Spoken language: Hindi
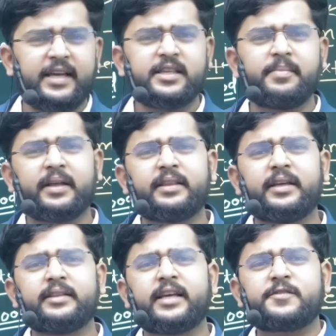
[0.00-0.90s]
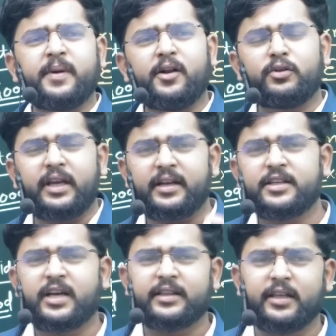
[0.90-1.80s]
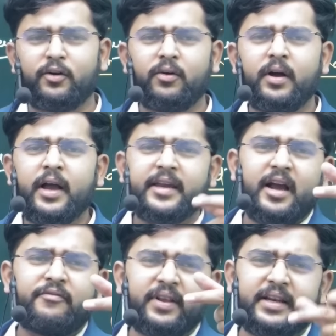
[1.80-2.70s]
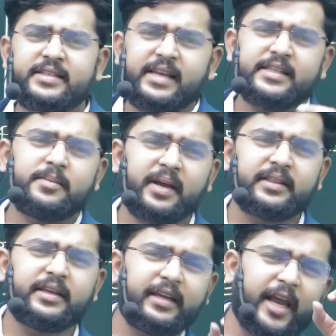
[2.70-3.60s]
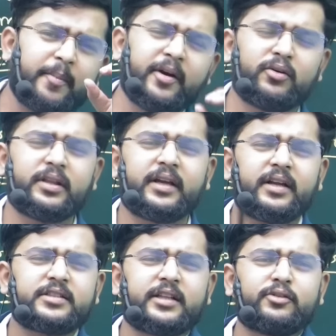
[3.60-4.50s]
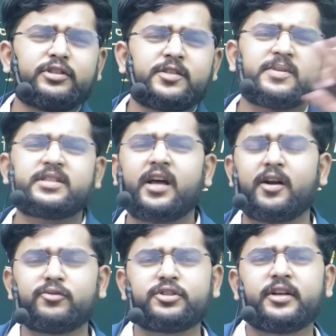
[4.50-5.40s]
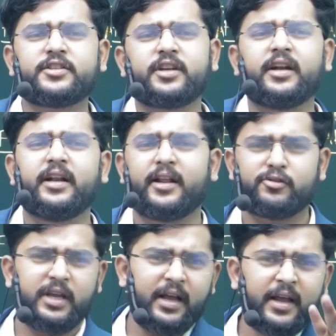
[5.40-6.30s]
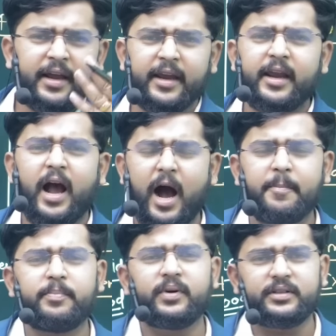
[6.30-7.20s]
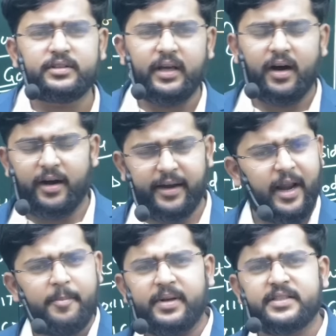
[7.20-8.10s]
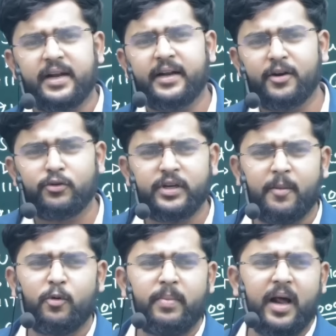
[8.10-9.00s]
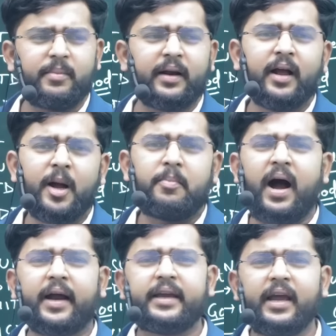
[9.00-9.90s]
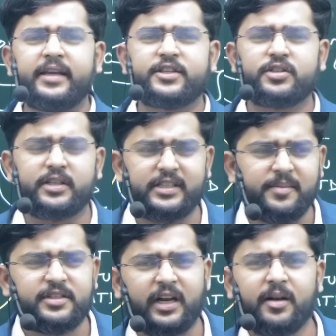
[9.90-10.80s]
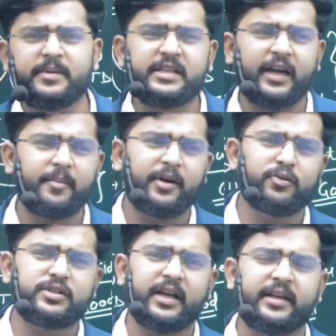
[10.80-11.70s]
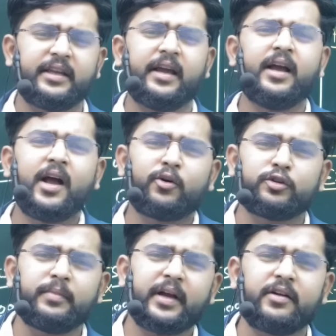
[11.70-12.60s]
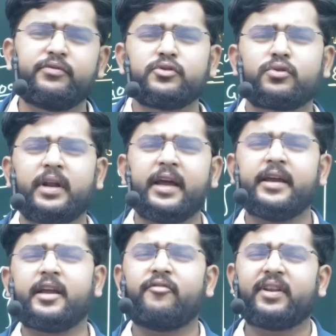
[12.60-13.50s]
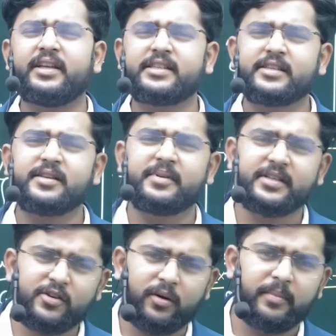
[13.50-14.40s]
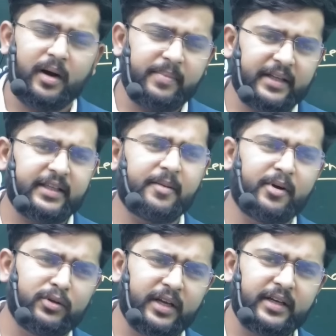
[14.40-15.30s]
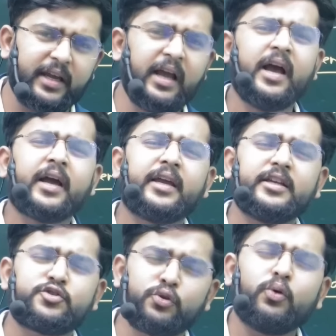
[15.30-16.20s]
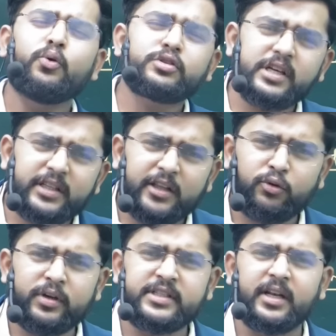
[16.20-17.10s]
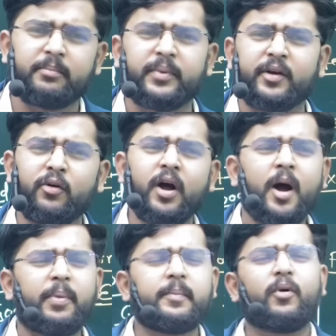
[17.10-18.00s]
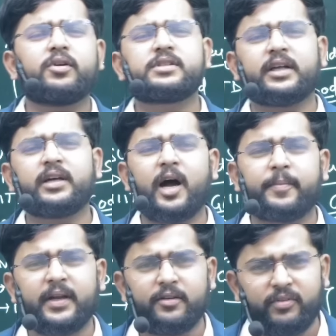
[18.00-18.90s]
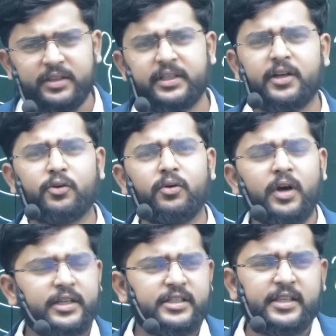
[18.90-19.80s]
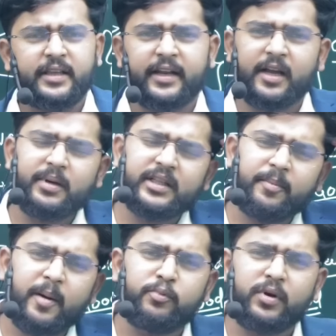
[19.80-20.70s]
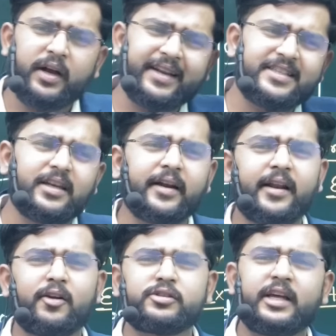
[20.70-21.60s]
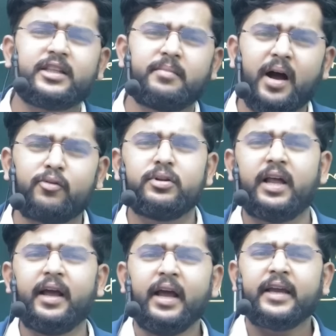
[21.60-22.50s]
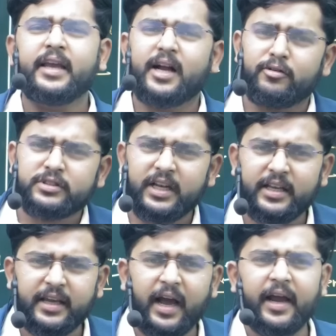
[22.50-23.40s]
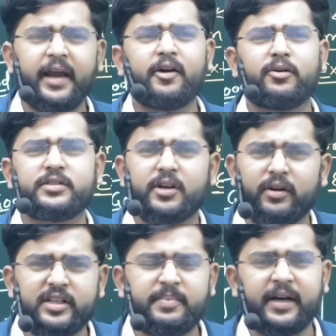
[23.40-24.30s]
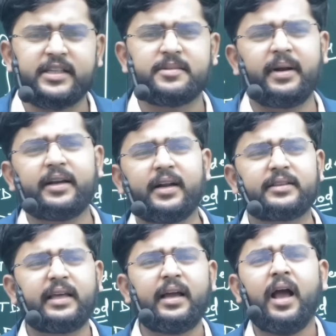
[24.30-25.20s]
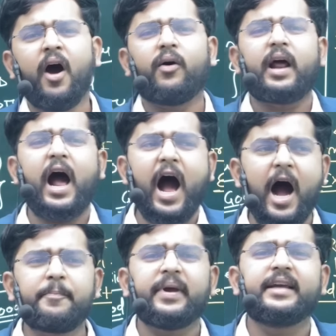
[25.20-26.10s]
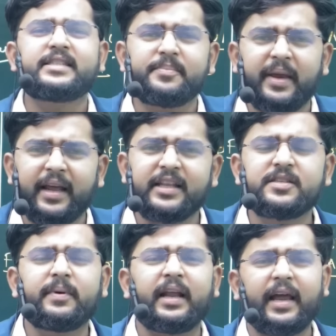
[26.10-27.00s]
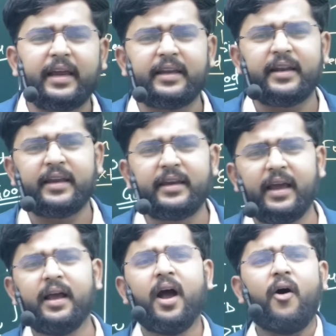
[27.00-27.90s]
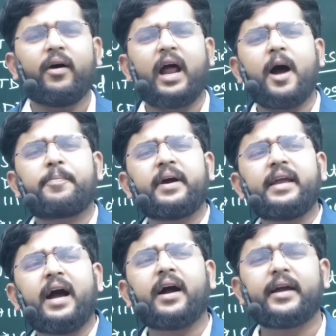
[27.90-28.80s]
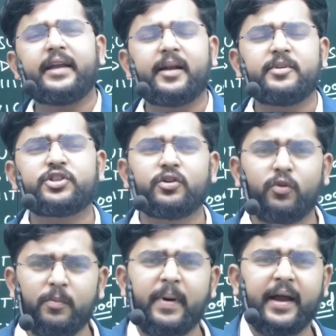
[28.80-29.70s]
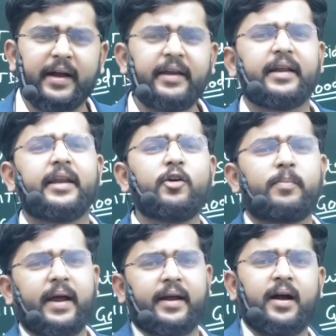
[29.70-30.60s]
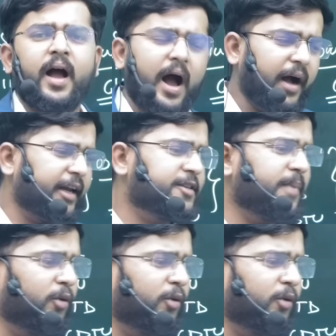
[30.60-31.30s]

ऐसे व्यक्ति की दस वीडियो देखना चाहते हो या फिर किसी ऐसे व्यक्ति की एक वीडियो देखना चाहते हो जिसमें सारा कुछ क्रिस्टल क्लियर हो जाए ये आप ये आप डिसाइड करो कि आपको बार बार भाग के इस किसी भी चैनल पर जाके वीडियोज देखनी है खुद में कन्फ्यूज होना है या फिर किसी ऐसे वीडियो व्यक्ति की वीडियो देखनी है कि जो हो सकता है थोड़ी सी लंबी हो पर बहुत ज़्यादा आपके लिए वर्थ इट हो जिसे देखने के बाद आपका पूरा क्रिस्टल क्लियर हो जाए दिमाग खुल जाए कि ये काउंसलिंग क्या है कौन से कॉलेज पार्टिसिपेट करते हैं और आप इसमें एलिजिबल हैं कि नहीं है और आपका यहाँ कहीं एडमिशन हो पाएगा या नहीं हो पाएगा अगर इसमें कोई